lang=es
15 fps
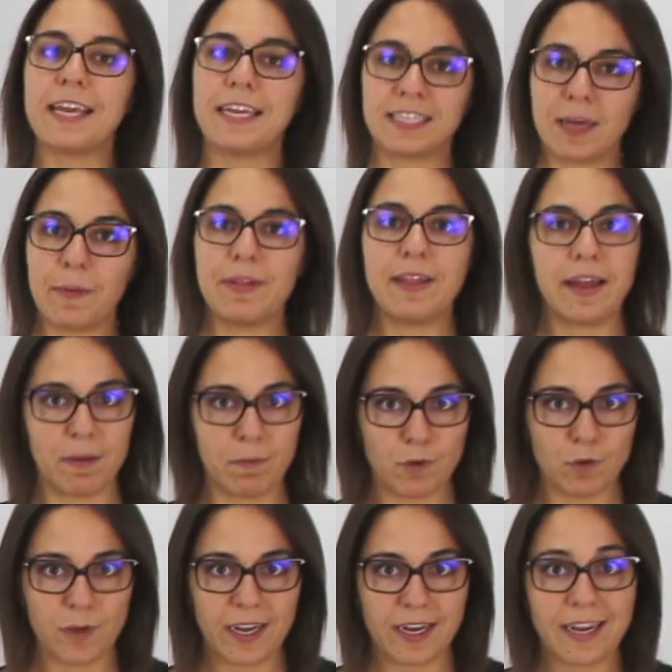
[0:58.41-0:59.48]
y esta vez la
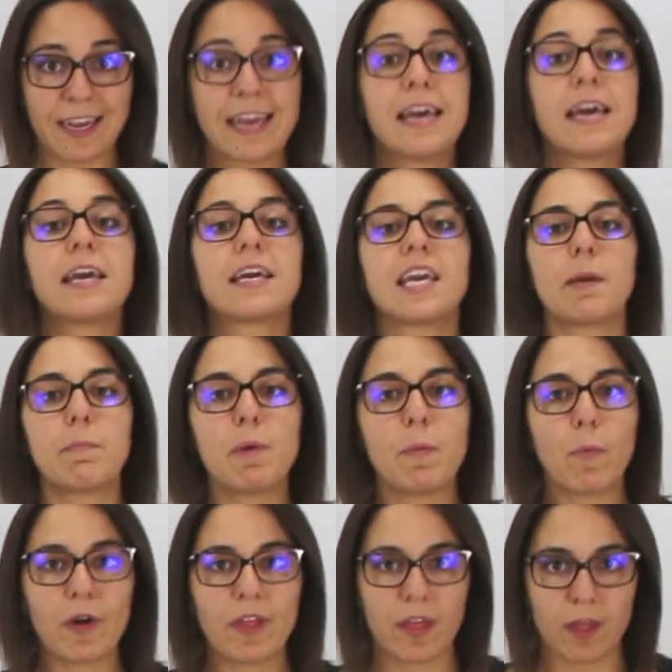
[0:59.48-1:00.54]
haremos bien. ¿Quién me
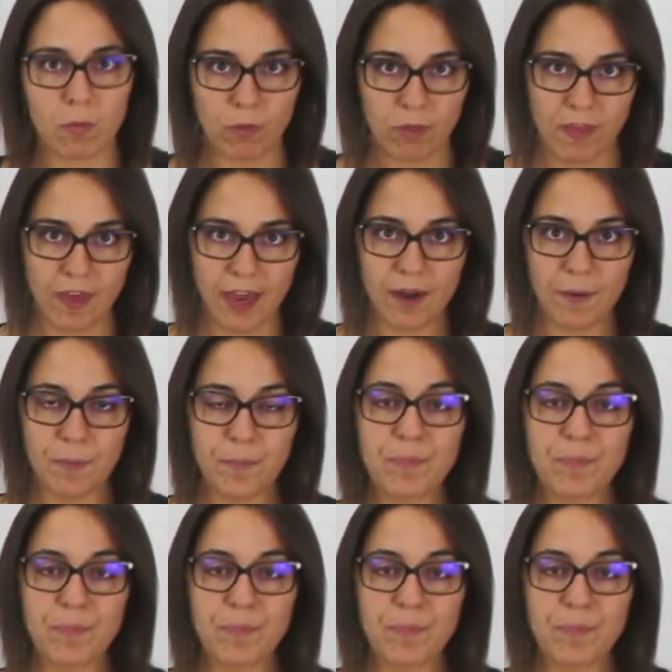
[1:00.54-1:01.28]
puede denunciar?